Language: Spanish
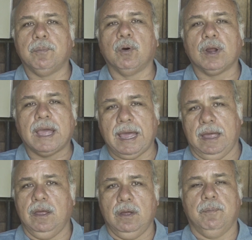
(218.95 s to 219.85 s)
¿Por
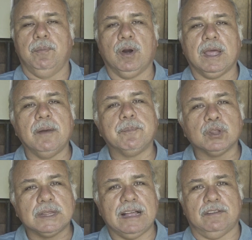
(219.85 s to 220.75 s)
qué? Porque el
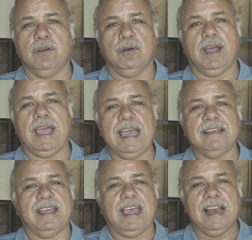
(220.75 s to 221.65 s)
potasio
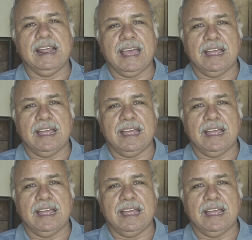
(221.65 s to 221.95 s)
es el que